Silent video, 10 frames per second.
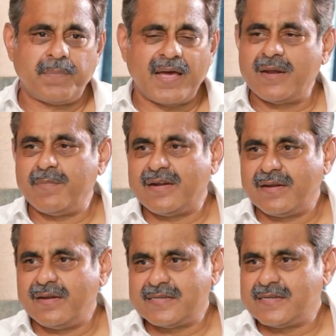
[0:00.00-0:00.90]

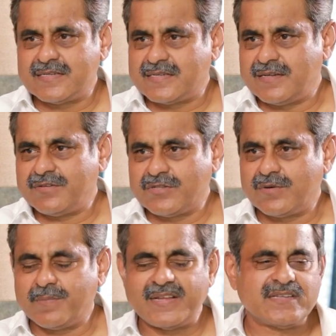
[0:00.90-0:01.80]
పార్లమెంటరీ రీసెర్చ్ సర్వీస్
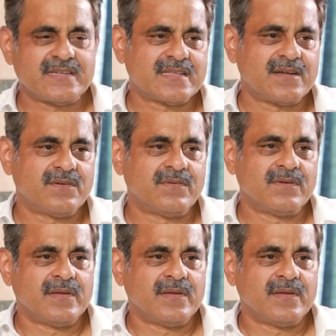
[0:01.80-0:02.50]
తోటి పనిచేస్తాను